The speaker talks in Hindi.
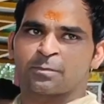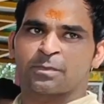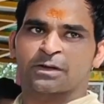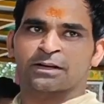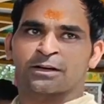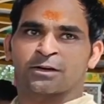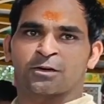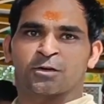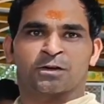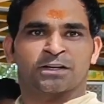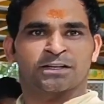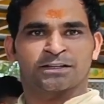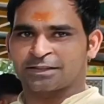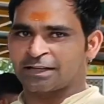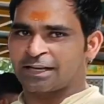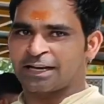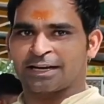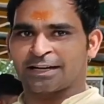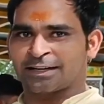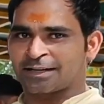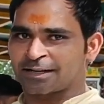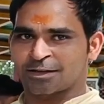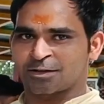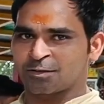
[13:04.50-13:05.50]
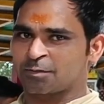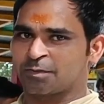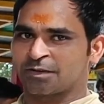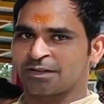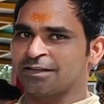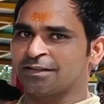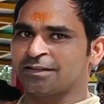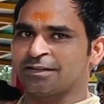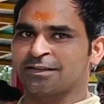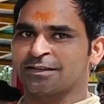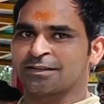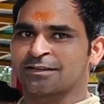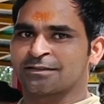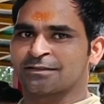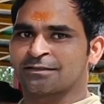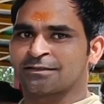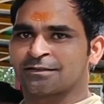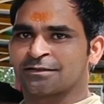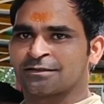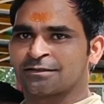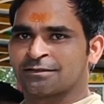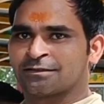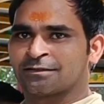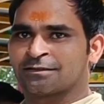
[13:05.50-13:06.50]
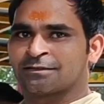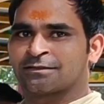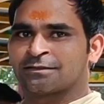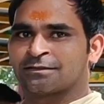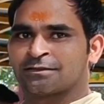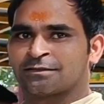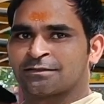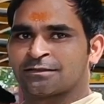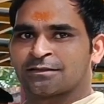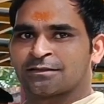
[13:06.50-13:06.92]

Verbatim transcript: ऊपर खड़े हो किसी लैंडर के ऊपर हाँ।, हाँ।